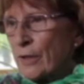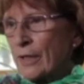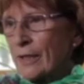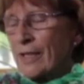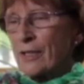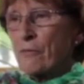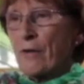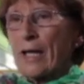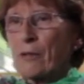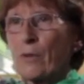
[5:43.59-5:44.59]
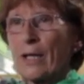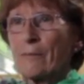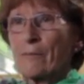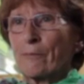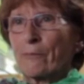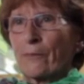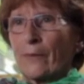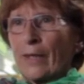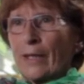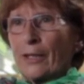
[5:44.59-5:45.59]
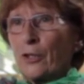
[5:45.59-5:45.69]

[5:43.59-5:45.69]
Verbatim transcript: i miei genitori con dei regali.